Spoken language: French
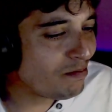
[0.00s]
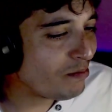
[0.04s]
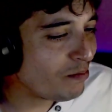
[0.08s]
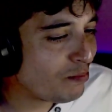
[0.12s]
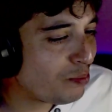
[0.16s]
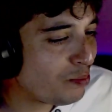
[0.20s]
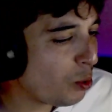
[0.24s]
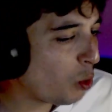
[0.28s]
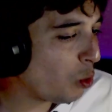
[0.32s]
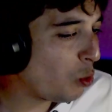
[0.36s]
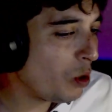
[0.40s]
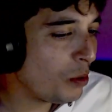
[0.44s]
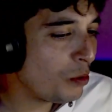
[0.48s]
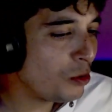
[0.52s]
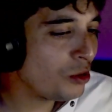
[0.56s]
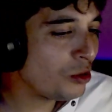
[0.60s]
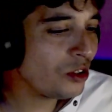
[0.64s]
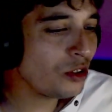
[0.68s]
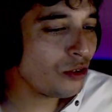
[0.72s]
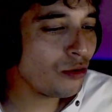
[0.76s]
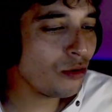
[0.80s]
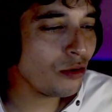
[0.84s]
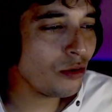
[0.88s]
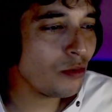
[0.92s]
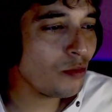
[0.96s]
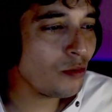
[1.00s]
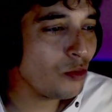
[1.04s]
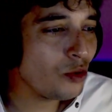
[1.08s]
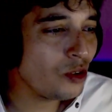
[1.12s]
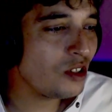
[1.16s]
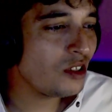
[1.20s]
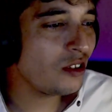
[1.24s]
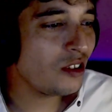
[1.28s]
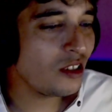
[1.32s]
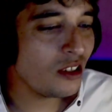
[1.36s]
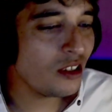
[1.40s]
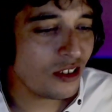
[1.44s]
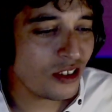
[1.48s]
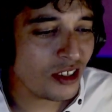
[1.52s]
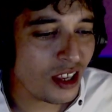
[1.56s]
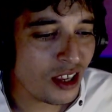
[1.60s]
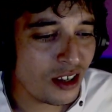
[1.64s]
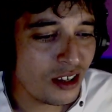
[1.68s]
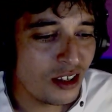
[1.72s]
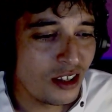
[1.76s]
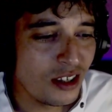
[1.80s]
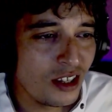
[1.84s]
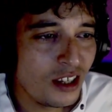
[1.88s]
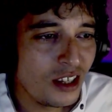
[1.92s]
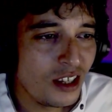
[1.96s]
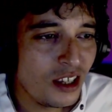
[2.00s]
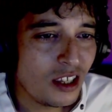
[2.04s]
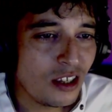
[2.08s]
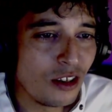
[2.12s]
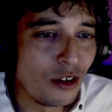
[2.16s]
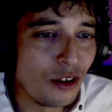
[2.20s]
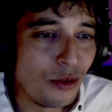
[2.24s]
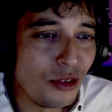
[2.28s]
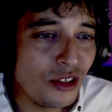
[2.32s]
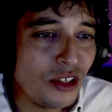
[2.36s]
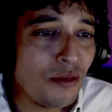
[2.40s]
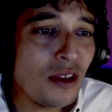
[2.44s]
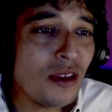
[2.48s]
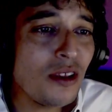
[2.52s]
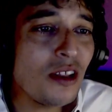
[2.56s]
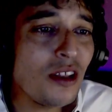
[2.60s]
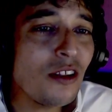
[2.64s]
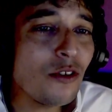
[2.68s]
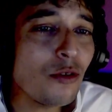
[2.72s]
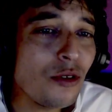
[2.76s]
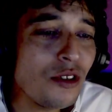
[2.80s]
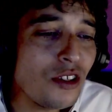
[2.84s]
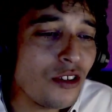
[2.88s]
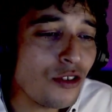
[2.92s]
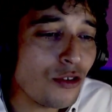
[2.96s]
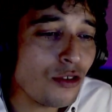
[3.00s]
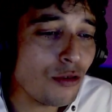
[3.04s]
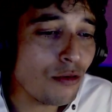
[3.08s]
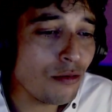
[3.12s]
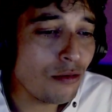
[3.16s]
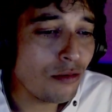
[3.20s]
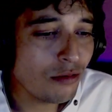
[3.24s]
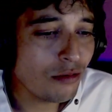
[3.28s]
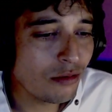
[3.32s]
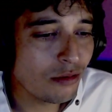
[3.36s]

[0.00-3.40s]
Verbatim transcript: pourquoi me, dis-tu, me dit-il ça Et on me dit, mais il y a une condition.